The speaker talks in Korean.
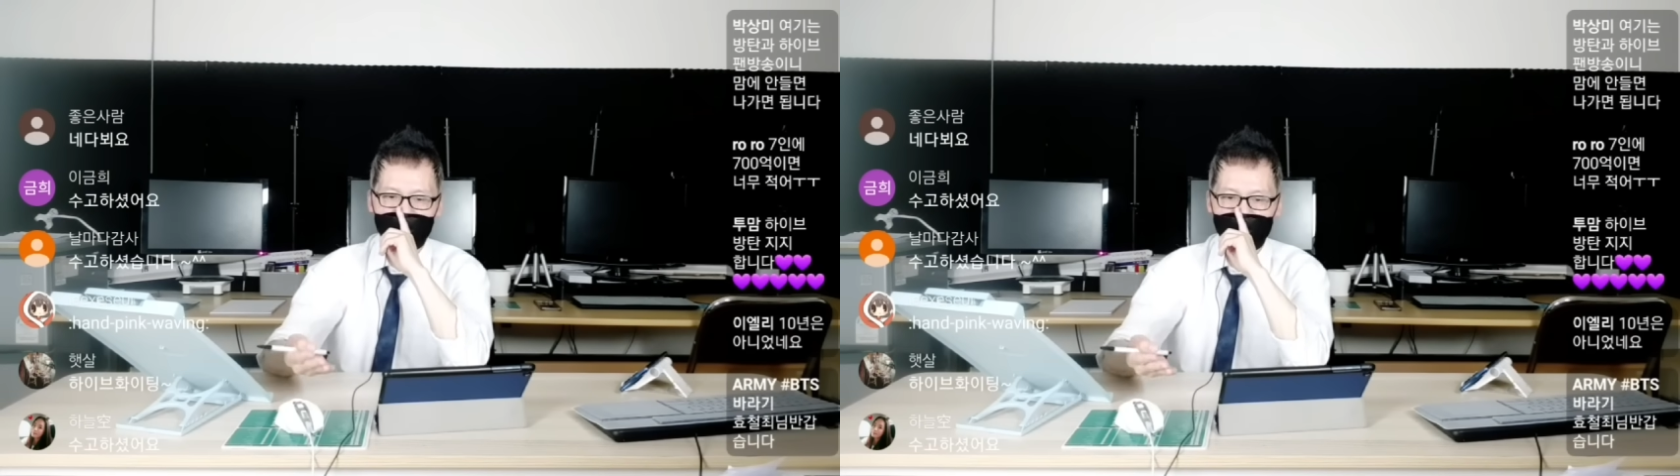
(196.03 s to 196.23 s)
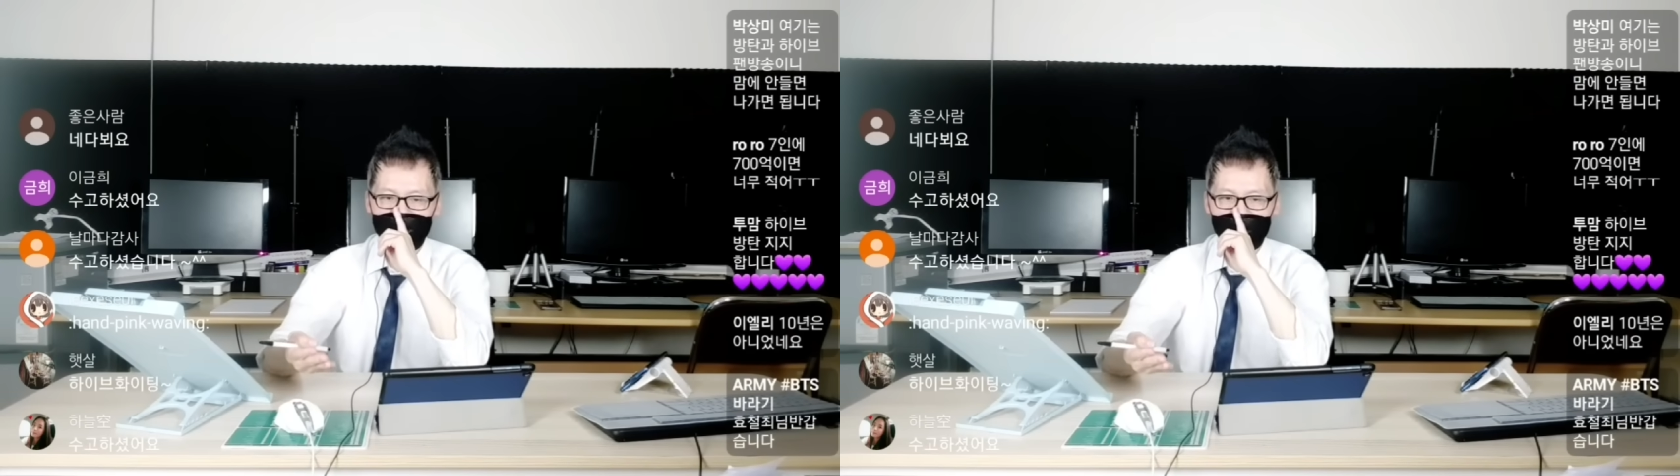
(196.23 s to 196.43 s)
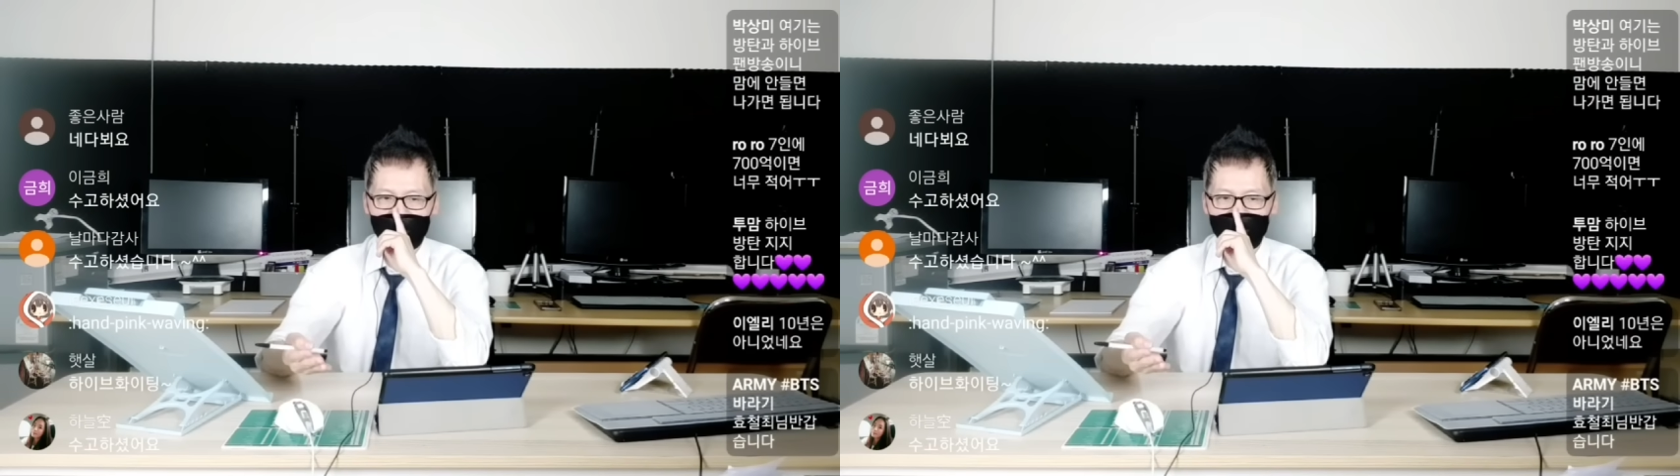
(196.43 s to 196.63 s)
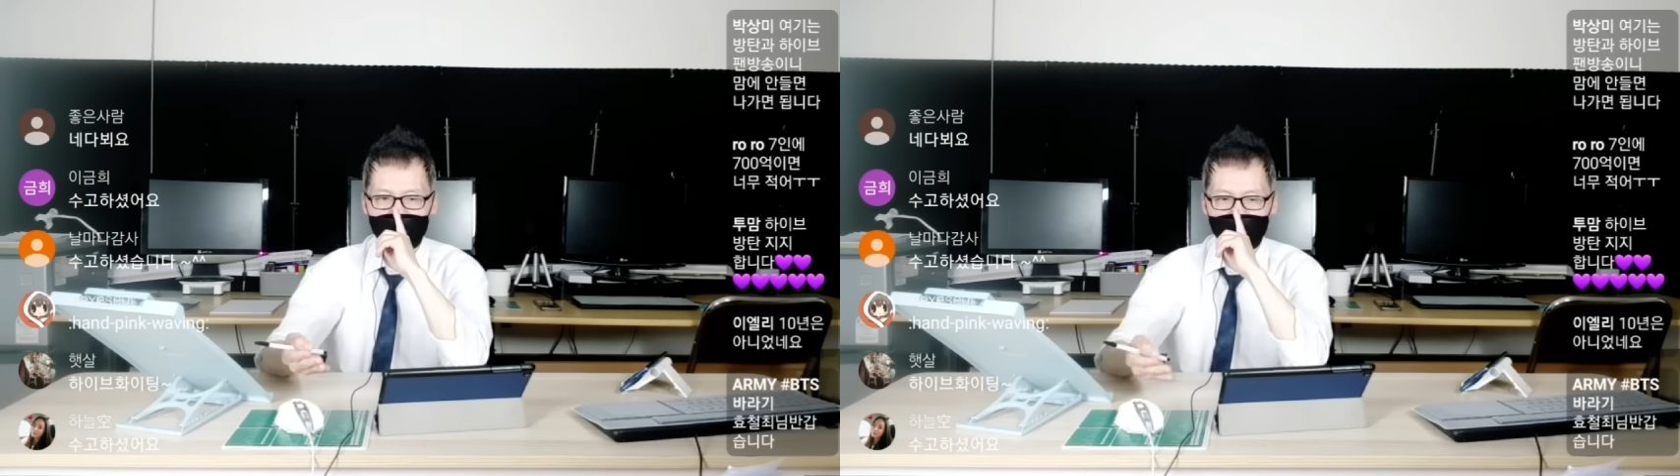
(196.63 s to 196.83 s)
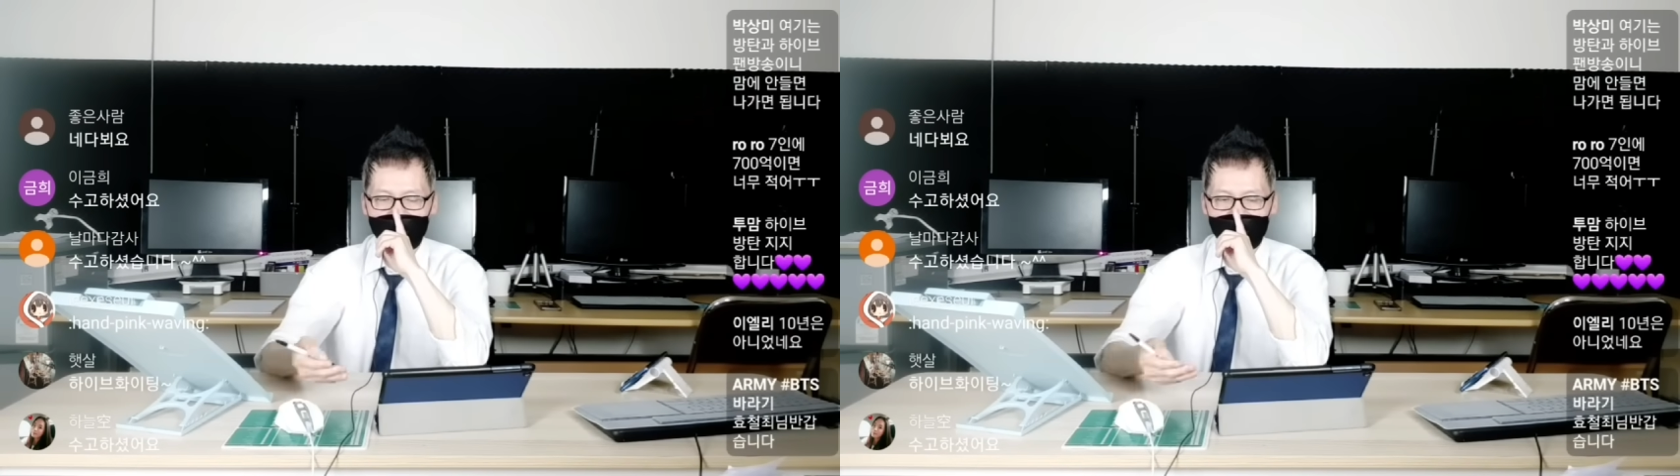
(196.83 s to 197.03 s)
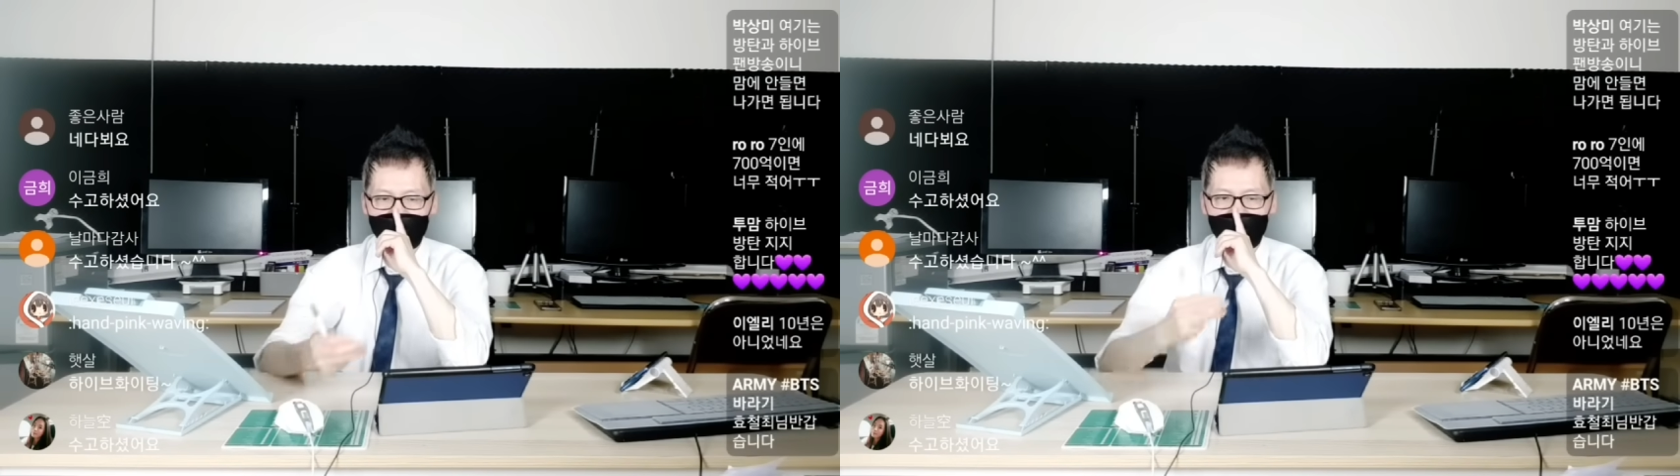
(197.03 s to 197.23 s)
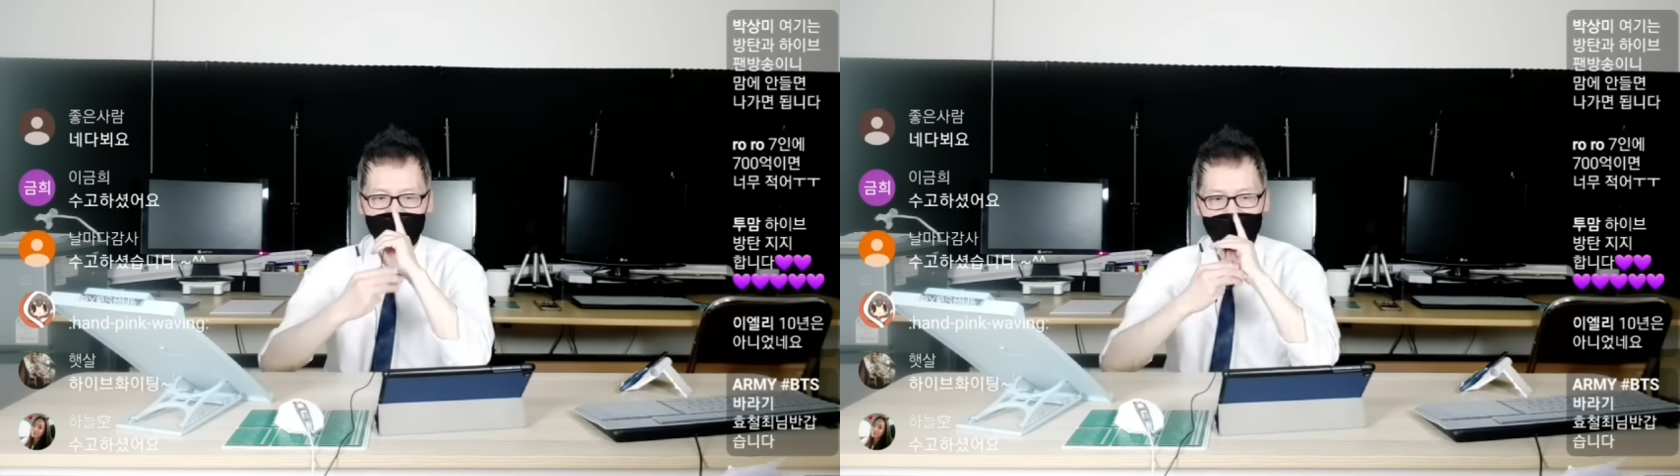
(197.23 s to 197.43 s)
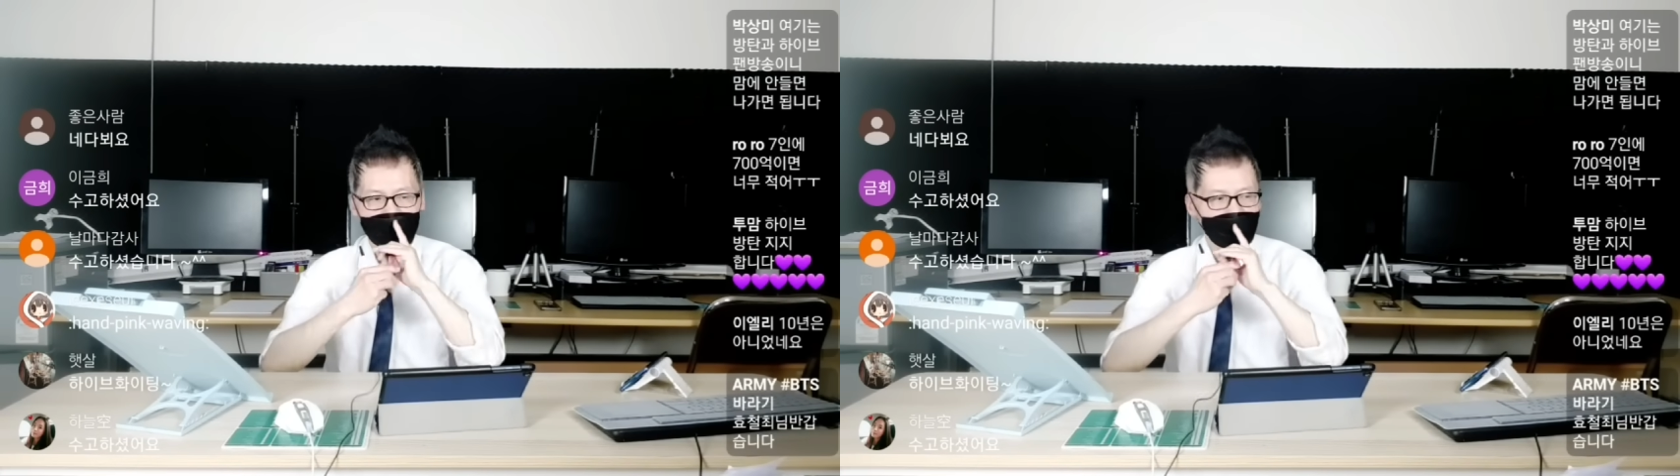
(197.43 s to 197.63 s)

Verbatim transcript: 해야 되죠. 제가 뭐 아는 척할 필요